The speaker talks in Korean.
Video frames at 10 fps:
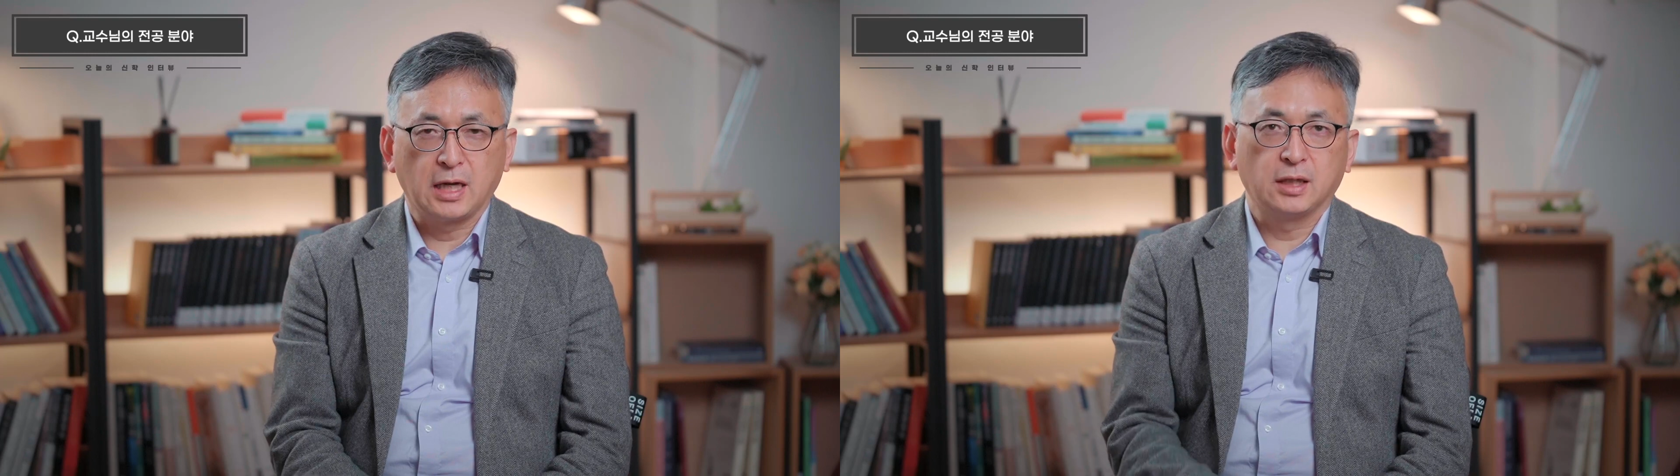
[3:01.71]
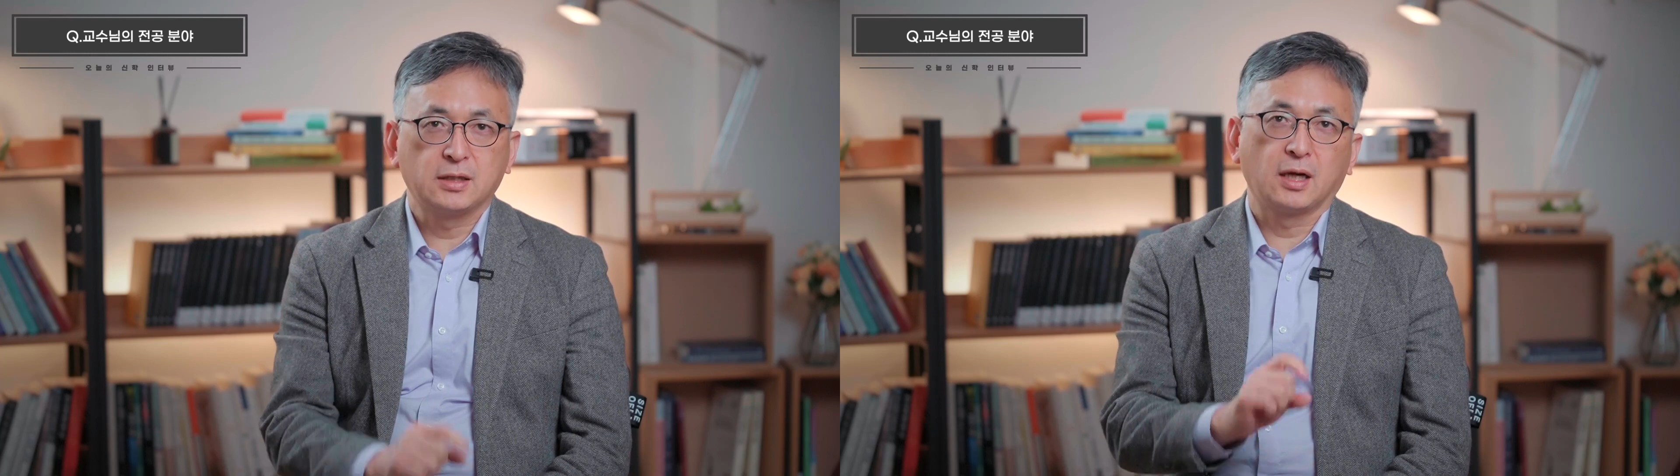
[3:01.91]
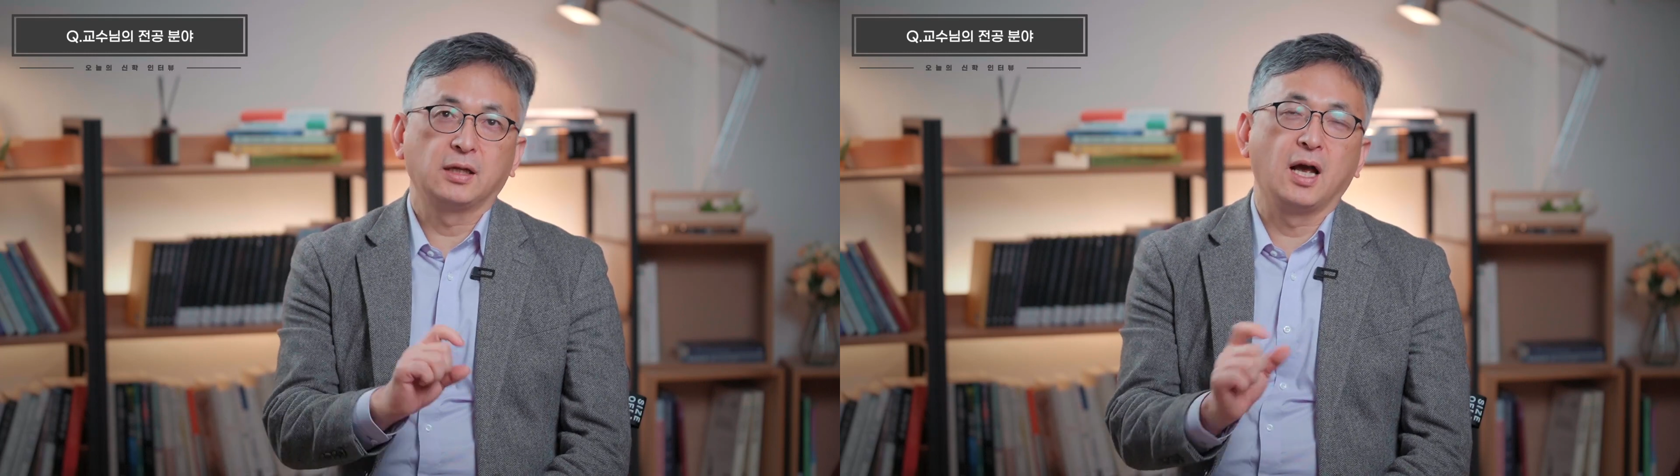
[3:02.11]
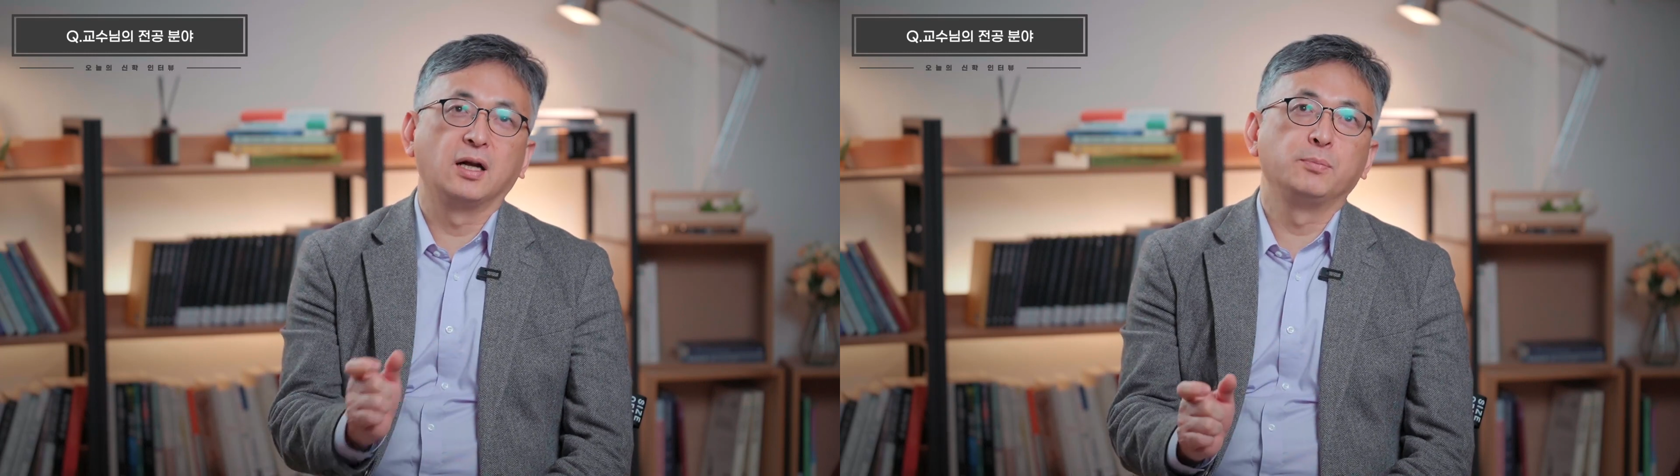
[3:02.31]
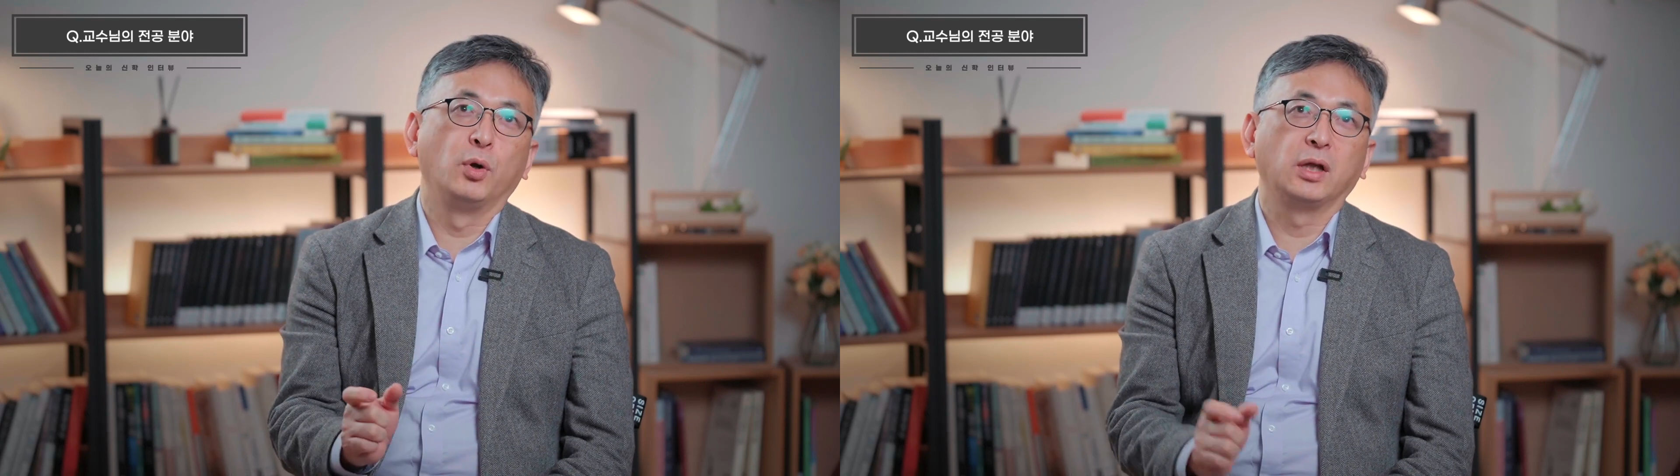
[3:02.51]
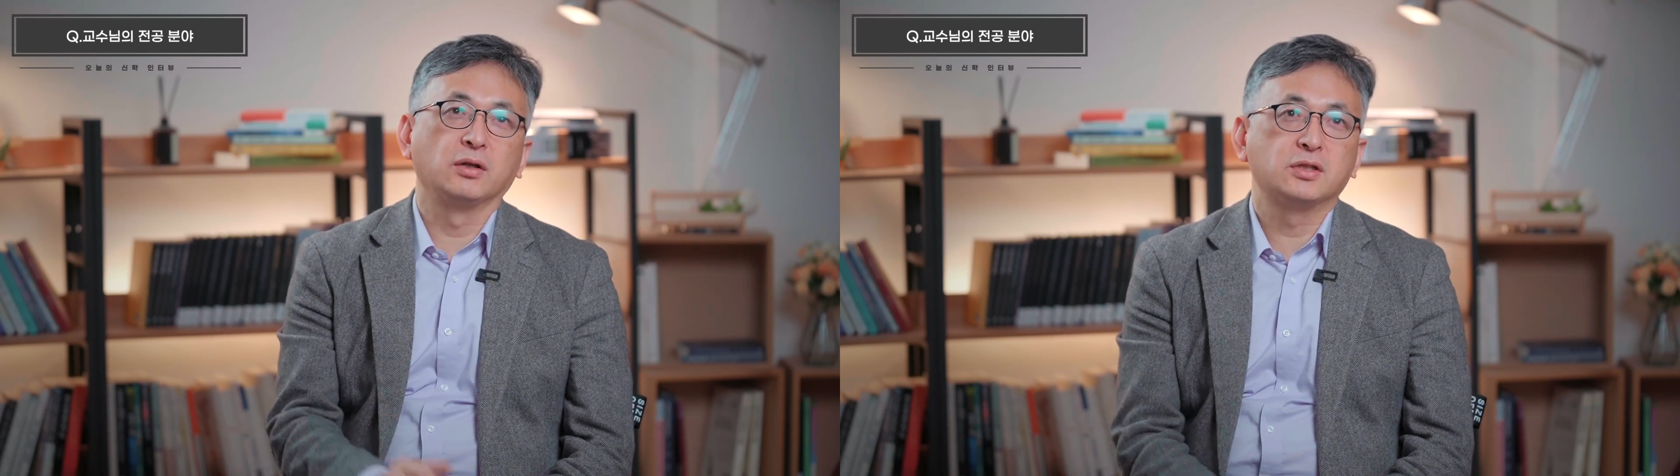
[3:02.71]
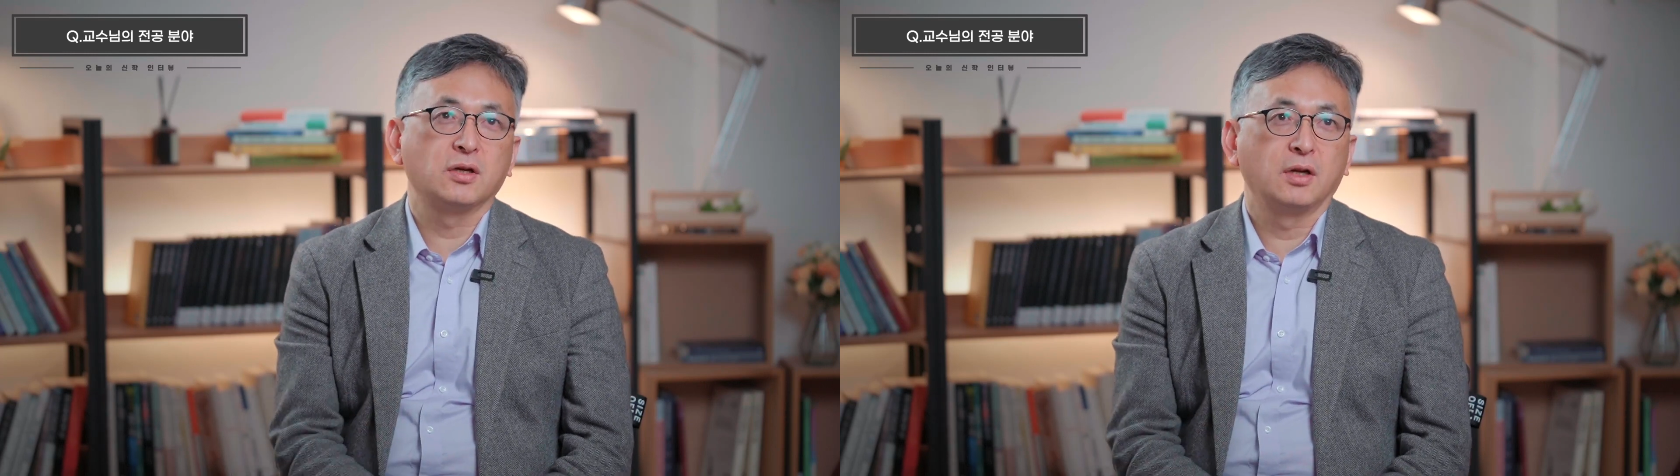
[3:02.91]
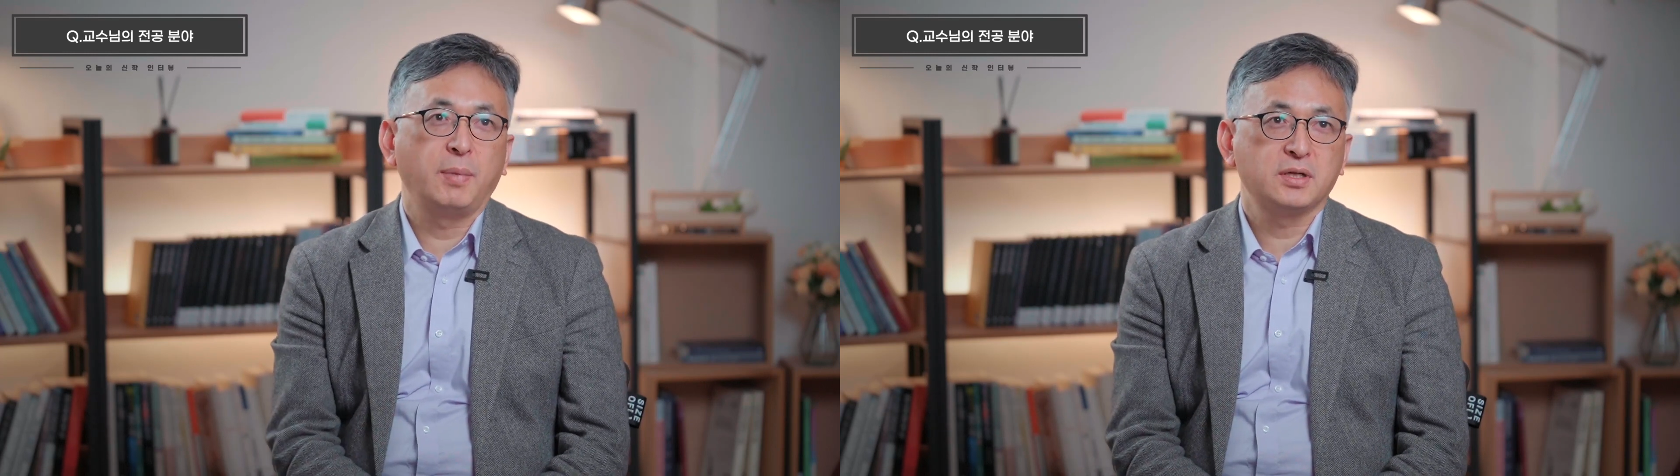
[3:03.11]
자, 제가 대학을 보냈던
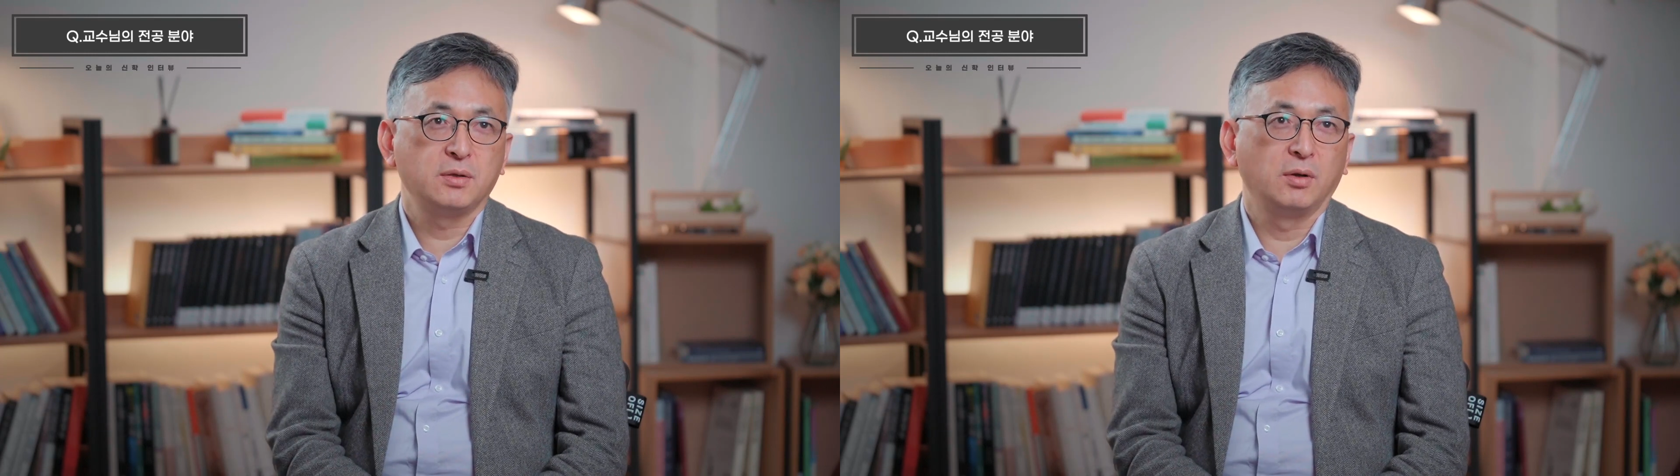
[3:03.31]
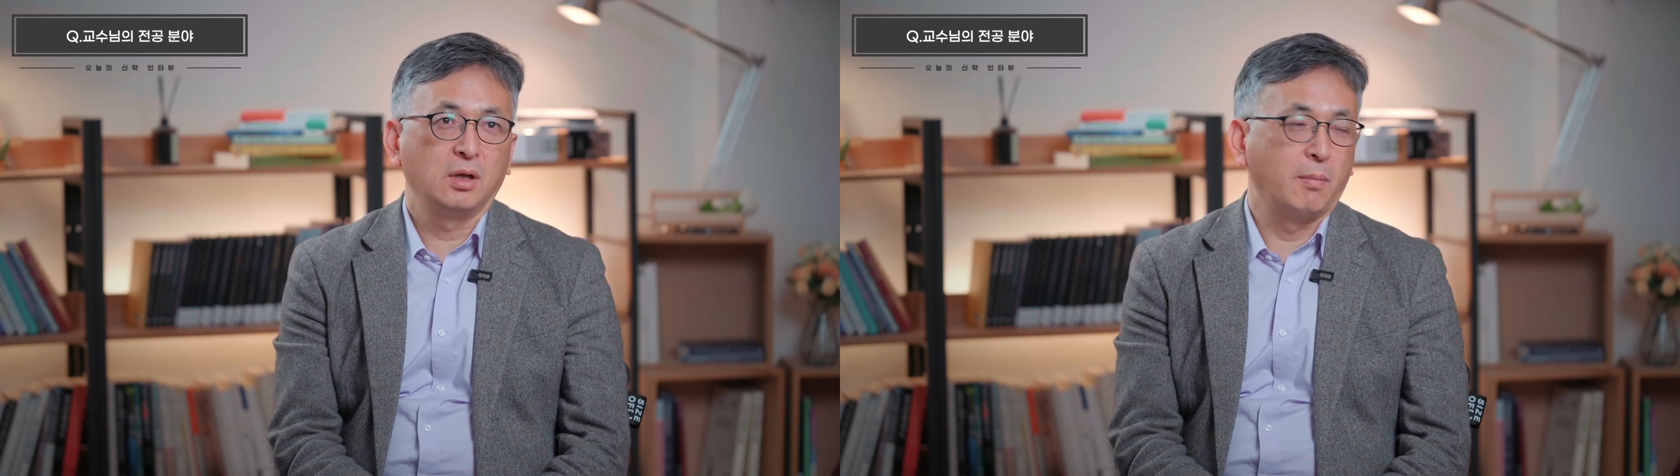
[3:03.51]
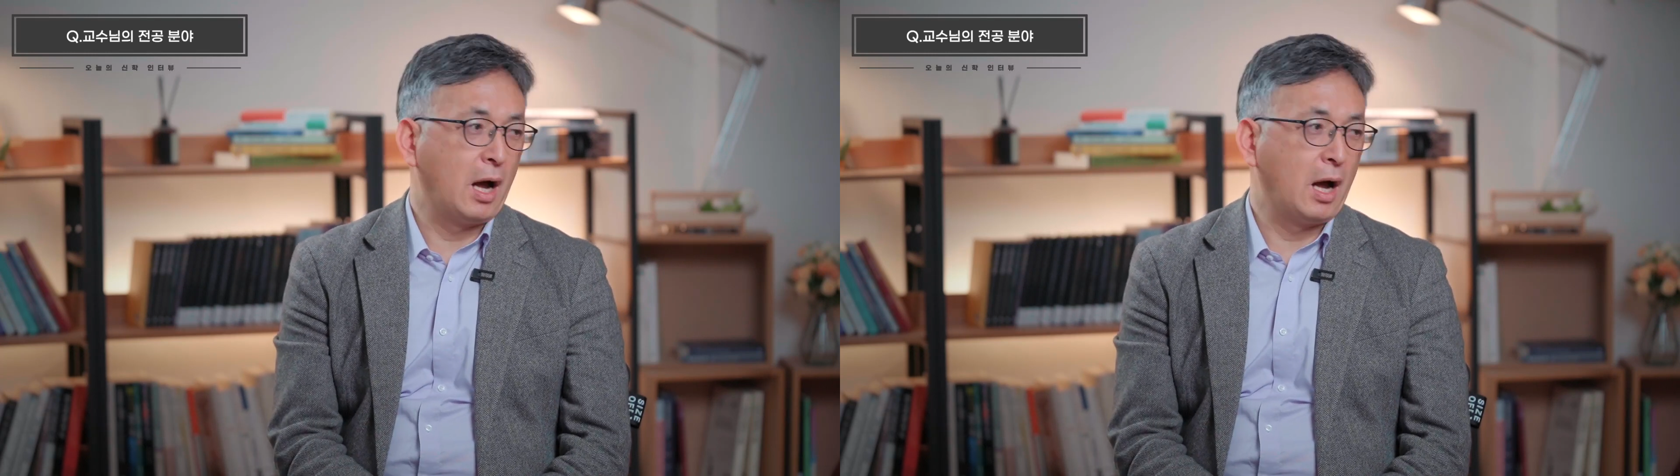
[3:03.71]
시절이 80년대